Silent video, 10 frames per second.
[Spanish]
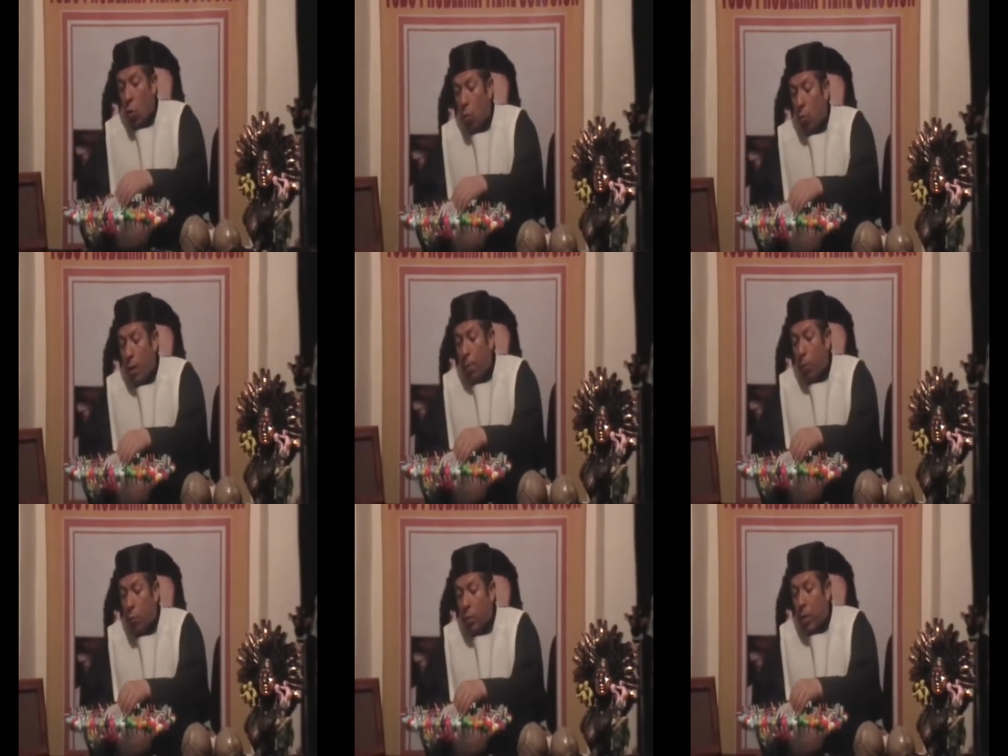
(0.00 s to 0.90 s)
un mal
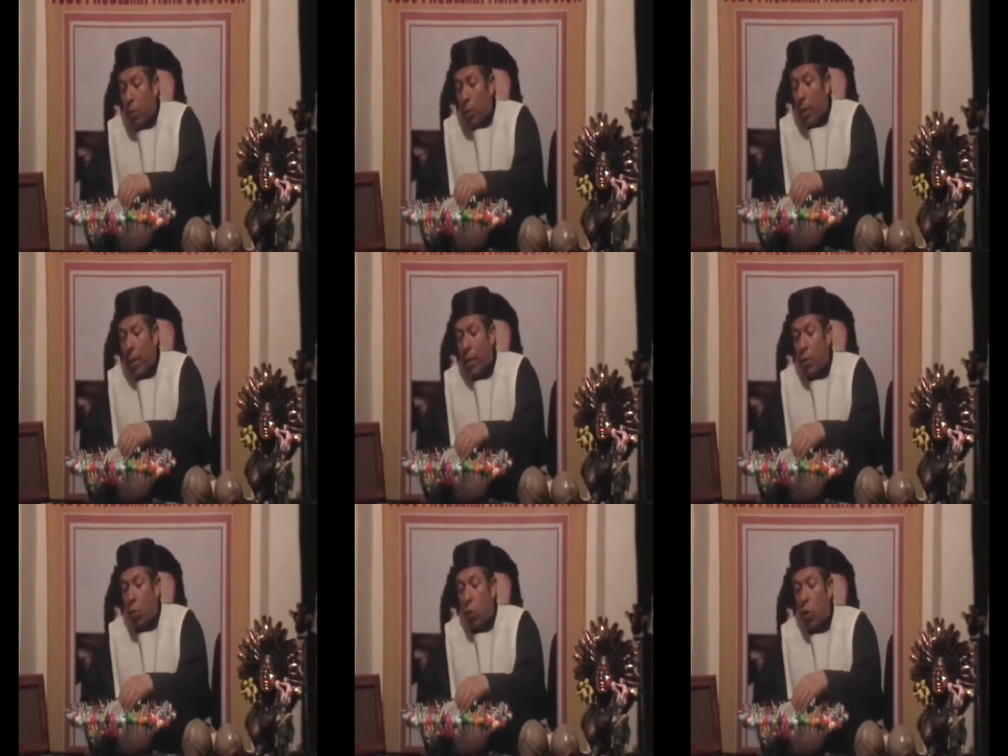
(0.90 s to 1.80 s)
postizo, que le
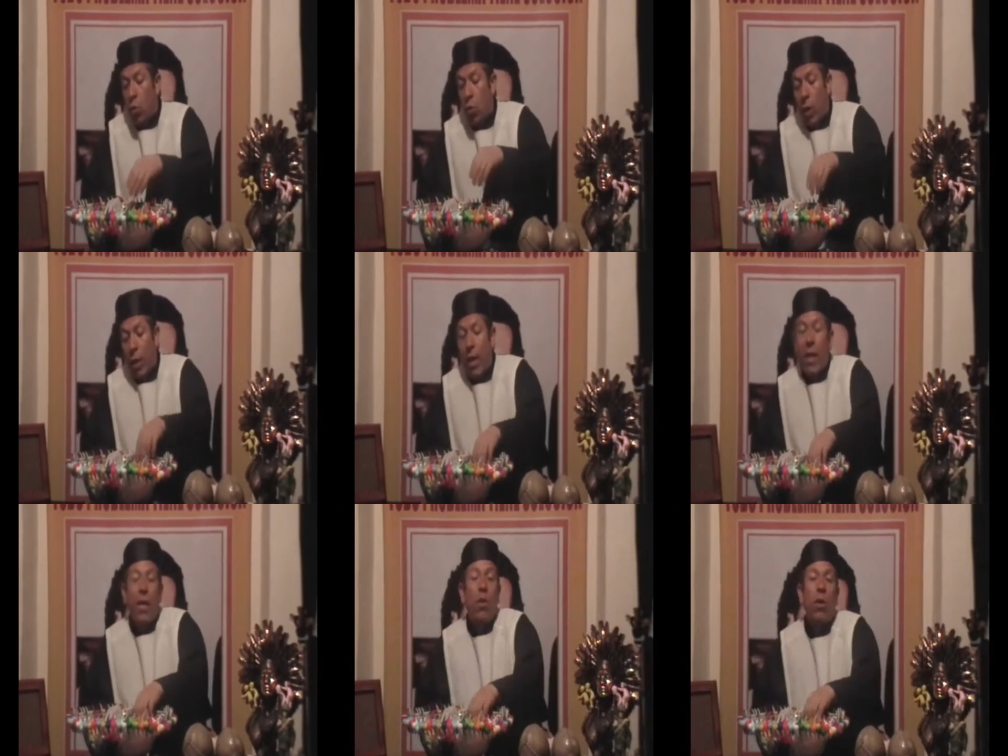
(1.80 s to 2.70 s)
destruyeron su hogar
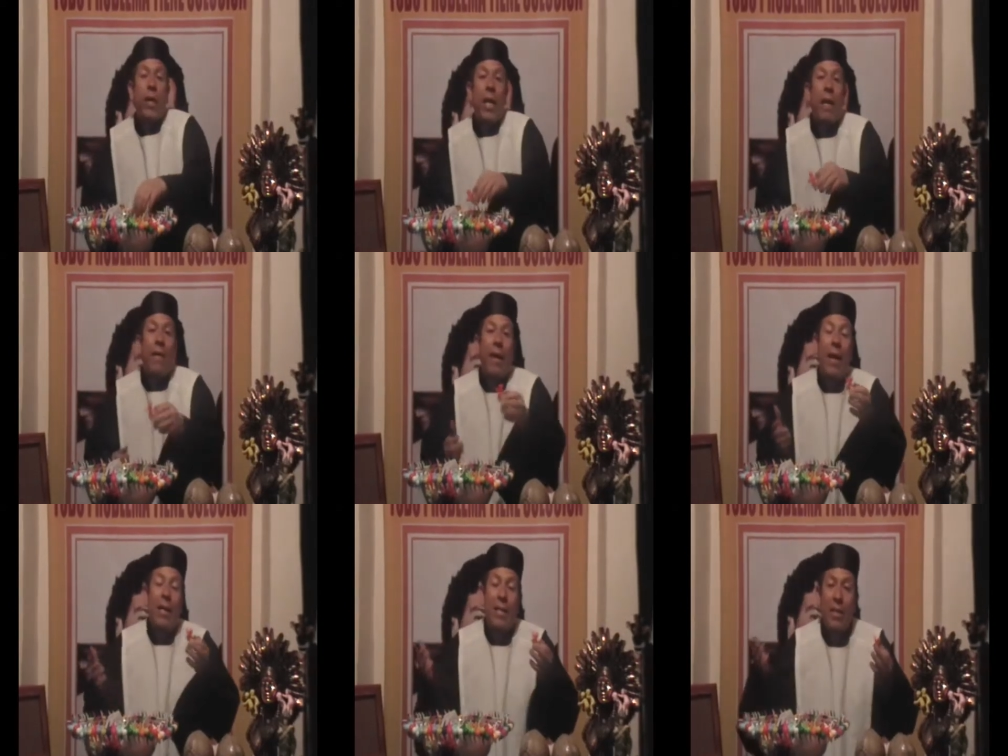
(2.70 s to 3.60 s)
y no quiere
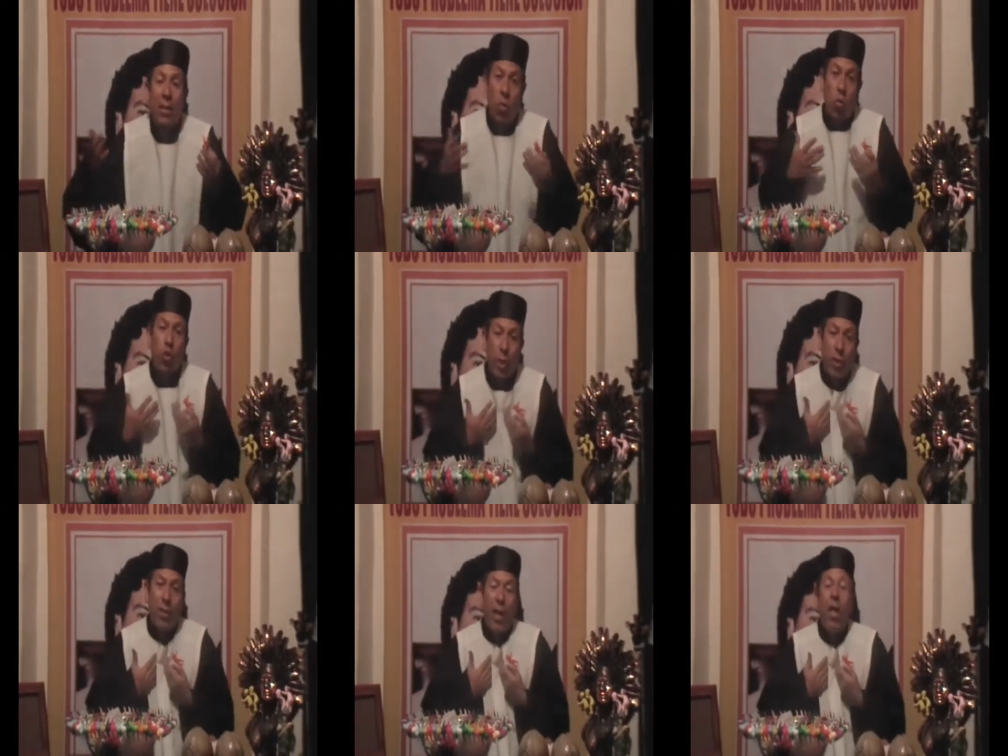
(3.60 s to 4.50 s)
venganza sino
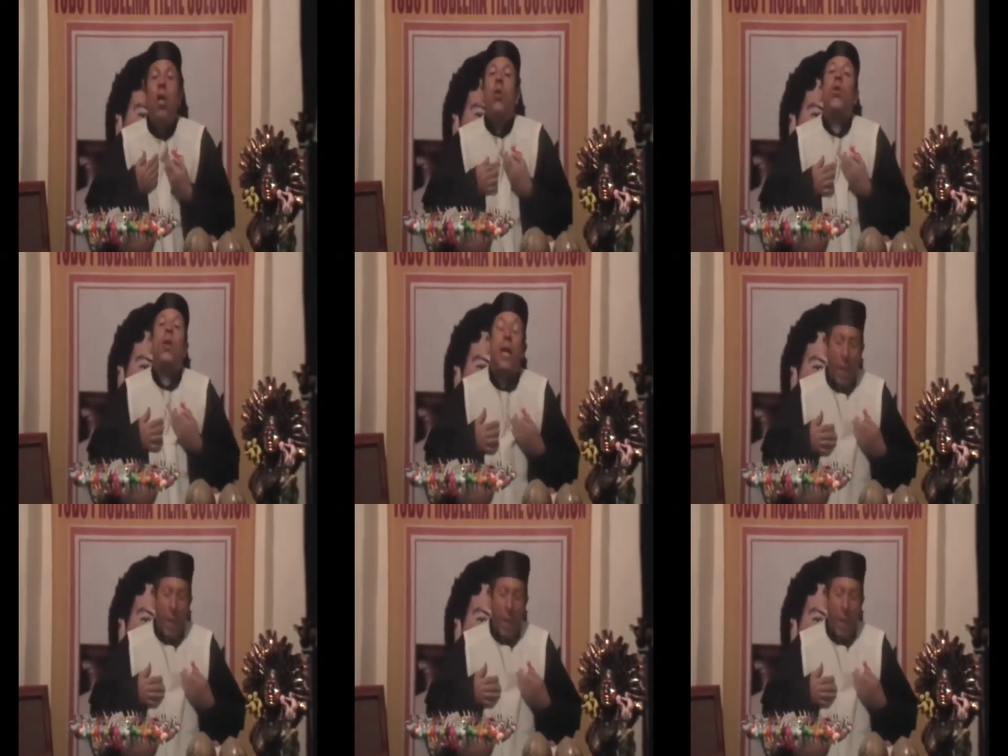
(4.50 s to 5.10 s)
justicia, yo